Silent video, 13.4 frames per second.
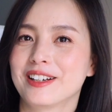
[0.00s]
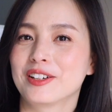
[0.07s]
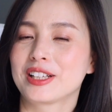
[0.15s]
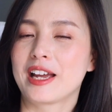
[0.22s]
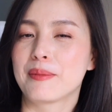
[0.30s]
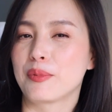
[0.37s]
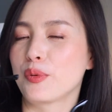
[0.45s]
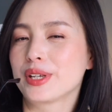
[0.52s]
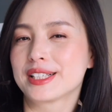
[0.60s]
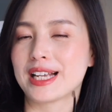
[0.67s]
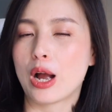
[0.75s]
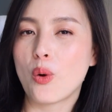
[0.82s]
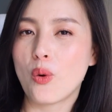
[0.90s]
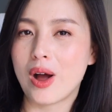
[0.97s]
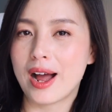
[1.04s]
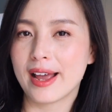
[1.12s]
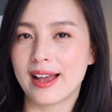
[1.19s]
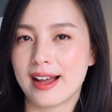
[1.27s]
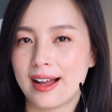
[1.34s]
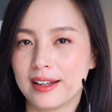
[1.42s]
然后它也不会下
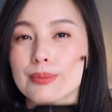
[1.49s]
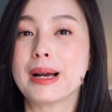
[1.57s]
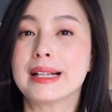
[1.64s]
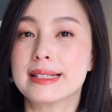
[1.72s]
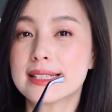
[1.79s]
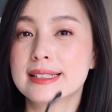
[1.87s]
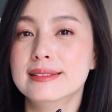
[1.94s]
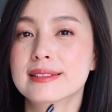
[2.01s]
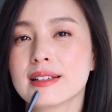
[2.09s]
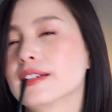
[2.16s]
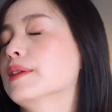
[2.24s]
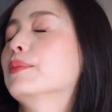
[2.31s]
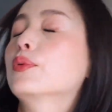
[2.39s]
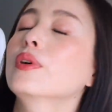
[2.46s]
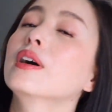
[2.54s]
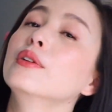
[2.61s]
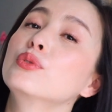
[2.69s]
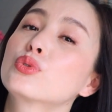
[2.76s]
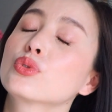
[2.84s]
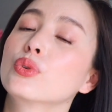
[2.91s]
滑呀，蛮轻的，也不会
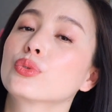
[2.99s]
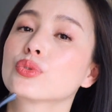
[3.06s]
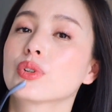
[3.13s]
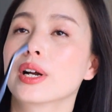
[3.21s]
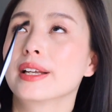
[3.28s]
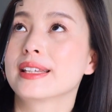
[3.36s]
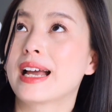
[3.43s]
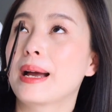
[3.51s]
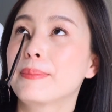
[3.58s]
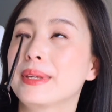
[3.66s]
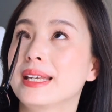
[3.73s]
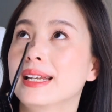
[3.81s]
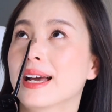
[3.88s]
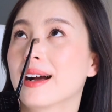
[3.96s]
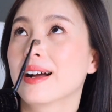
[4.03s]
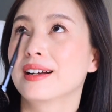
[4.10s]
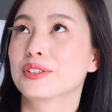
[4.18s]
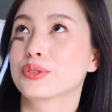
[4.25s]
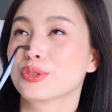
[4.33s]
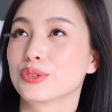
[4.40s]
很重，就是很压鼻梁
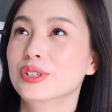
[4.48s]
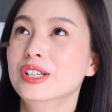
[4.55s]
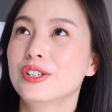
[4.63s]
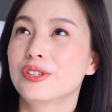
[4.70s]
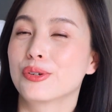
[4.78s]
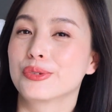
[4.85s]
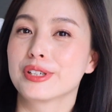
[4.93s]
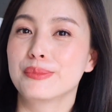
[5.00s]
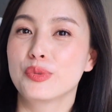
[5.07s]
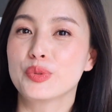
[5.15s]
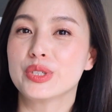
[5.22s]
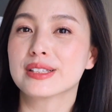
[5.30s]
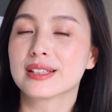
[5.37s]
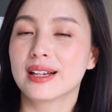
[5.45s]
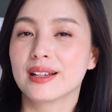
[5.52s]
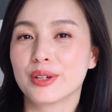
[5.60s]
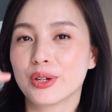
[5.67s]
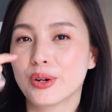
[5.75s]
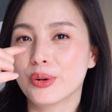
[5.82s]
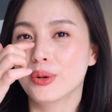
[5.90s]
啊。就是有些墨镜戴
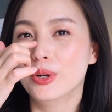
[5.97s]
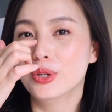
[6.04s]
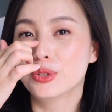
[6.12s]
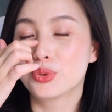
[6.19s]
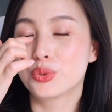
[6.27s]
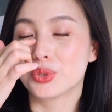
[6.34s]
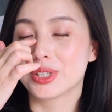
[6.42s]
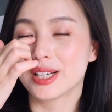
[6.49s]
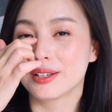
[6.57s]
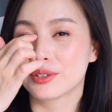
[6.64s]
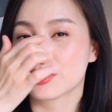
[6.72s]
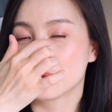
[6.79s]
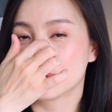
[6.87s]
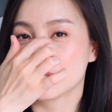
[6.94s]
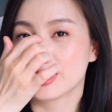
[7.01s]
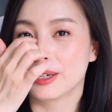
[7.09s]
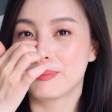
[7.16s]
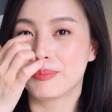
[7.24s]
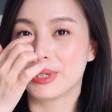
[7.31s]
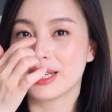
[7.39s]
了以后取下来的时候，这
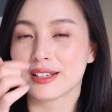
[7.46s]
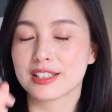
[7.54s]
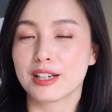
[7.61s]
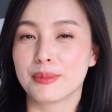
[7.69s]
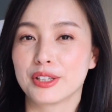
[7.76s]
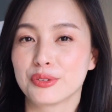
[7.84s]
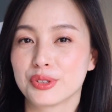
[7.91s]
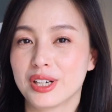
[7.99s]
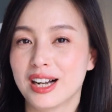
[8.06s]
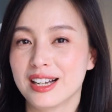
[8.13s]
个鼻梁上面都是